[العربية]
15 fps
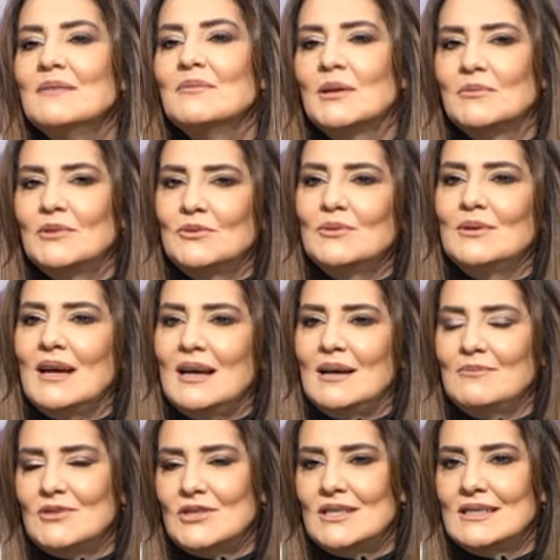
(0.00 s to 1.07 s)
دائما بنقول
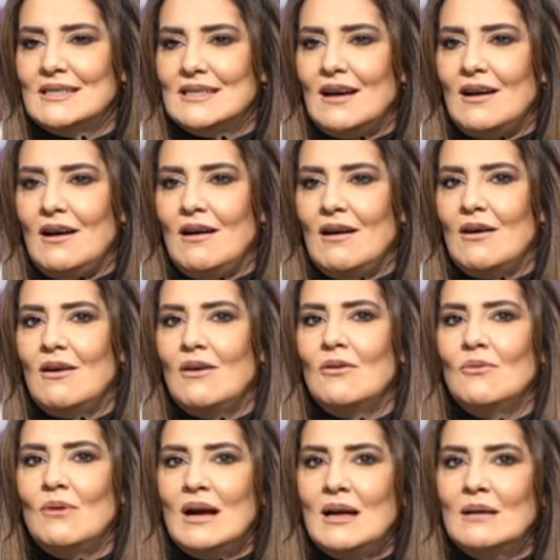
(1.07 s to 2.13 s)
اهم شيء
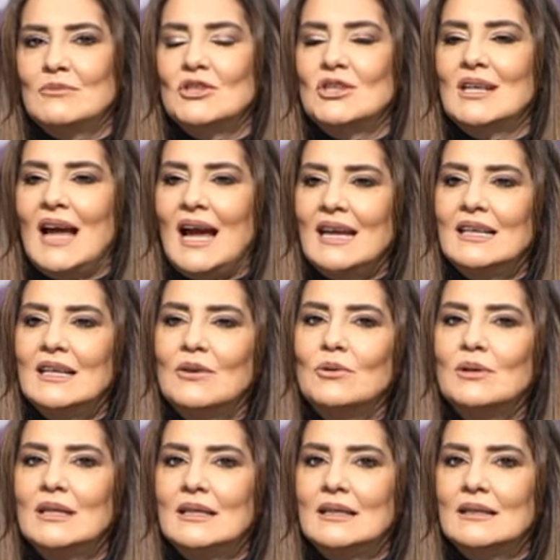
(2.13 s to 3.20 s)
الصحه واهم شيء العائله
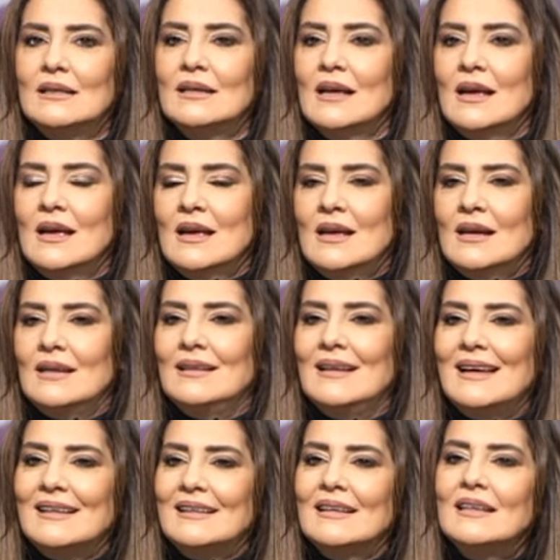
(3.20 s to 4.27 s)
هول
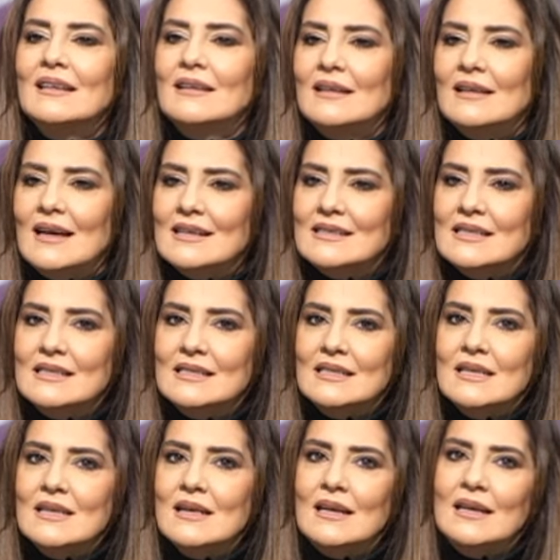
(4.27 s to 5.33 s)
الاركان
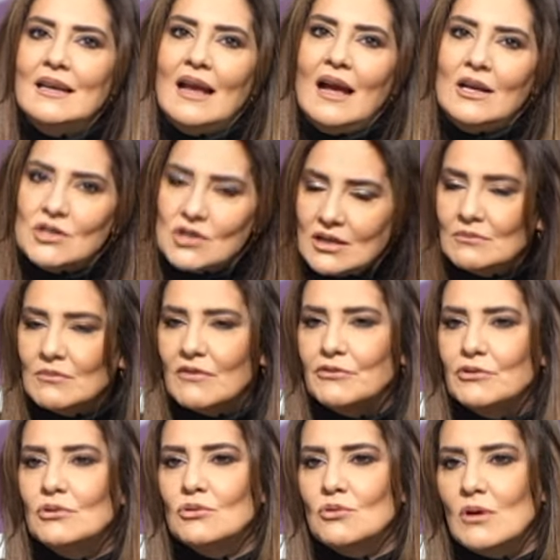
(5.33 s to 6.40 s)
الاساسيه اللي عن جد
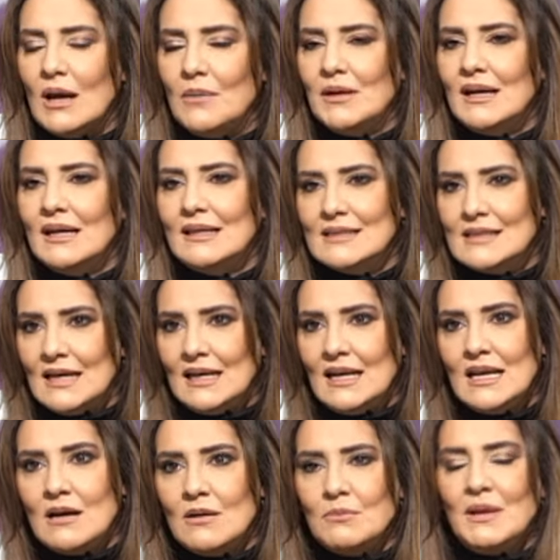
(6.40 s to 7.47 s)
المفروض نكون عم نركز
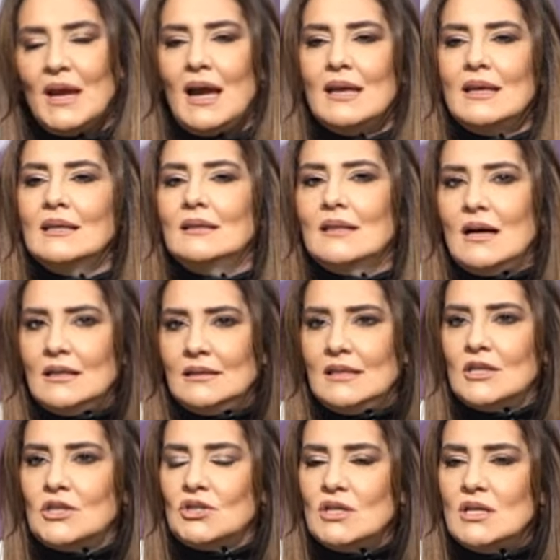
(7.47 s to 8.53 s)
عليها بحياتنا
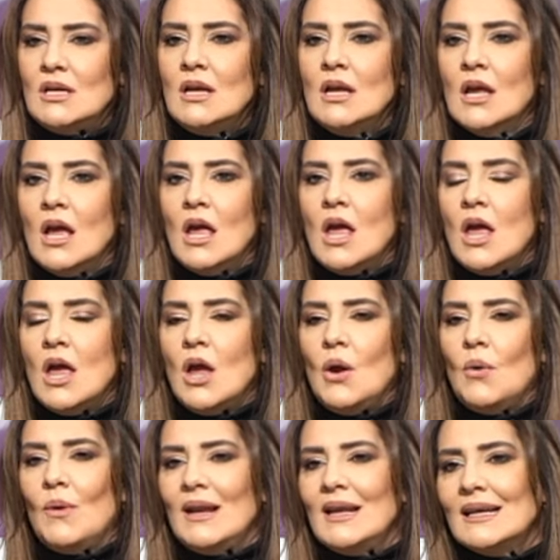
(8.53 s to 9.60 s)
اكثر شيء
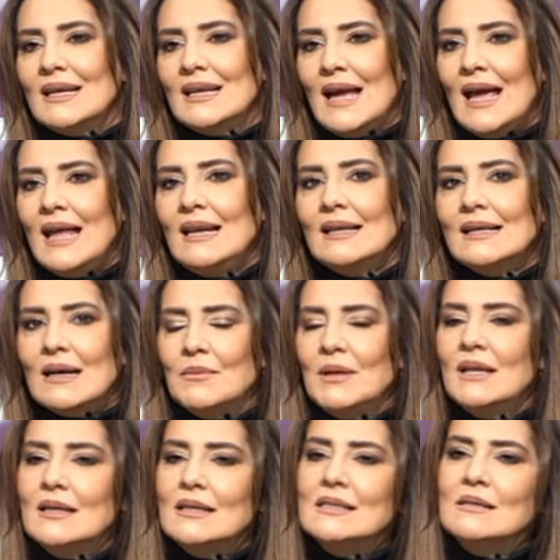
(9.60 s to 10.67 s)
ولكن هل
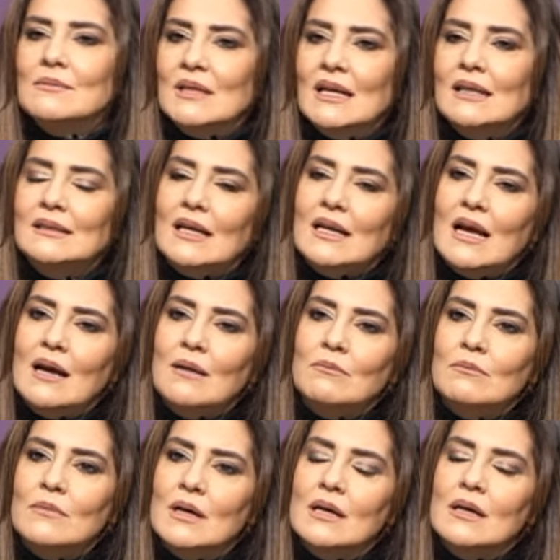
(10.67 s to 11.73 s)
كمان لازم نعطى
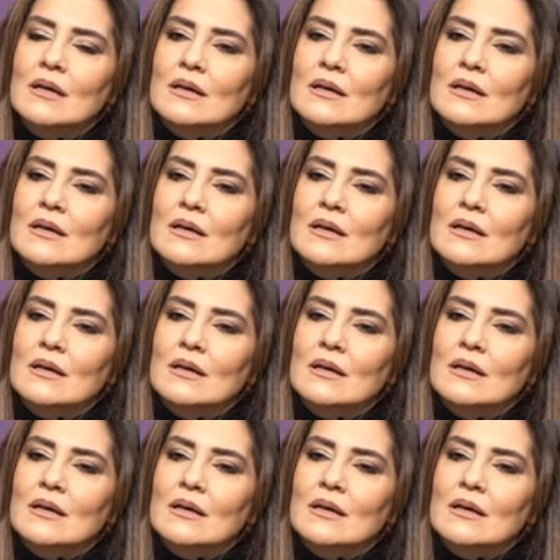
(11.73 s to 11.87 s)
الهم